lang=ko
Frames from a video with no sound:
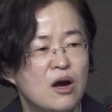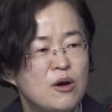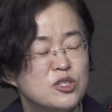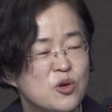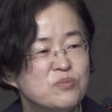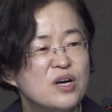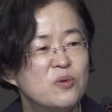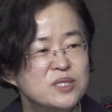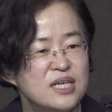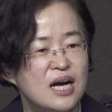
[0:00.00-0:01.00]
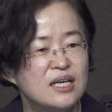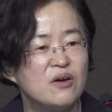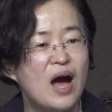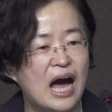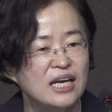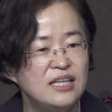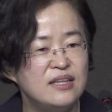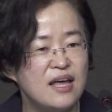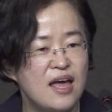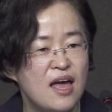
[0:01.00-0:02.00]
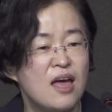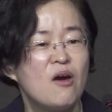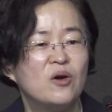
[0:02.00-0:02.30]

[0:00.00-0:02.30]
어, 정부가 혼자 가는 거 아닌데